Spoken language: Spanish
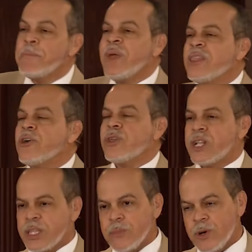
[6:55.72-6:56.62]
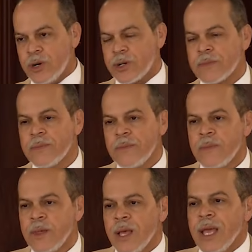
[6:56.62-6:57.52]
en medio del temor.
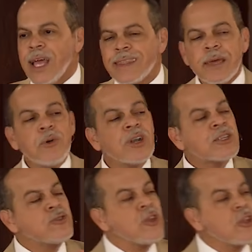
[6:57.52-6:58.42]
El temor es